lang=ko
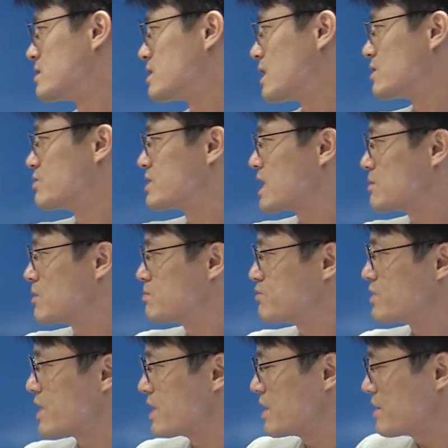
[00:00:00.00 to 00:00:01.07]
자 우리
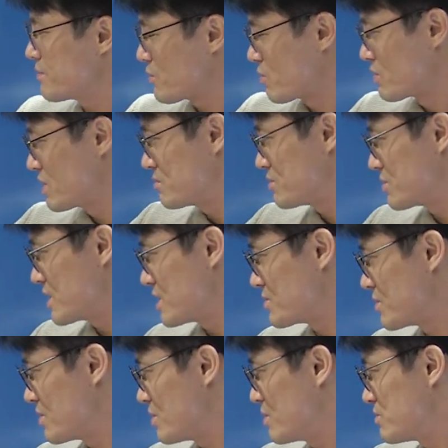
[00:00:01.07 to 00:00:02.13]
사법부의 독립을
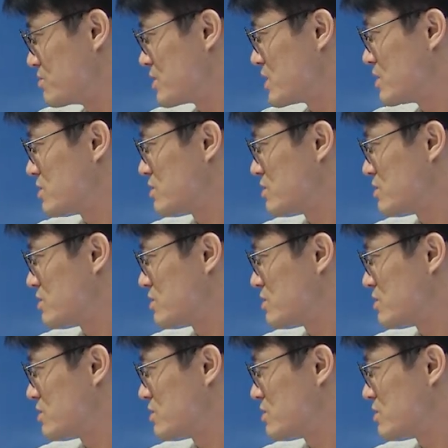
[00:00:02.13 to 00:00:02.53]
위해서 우리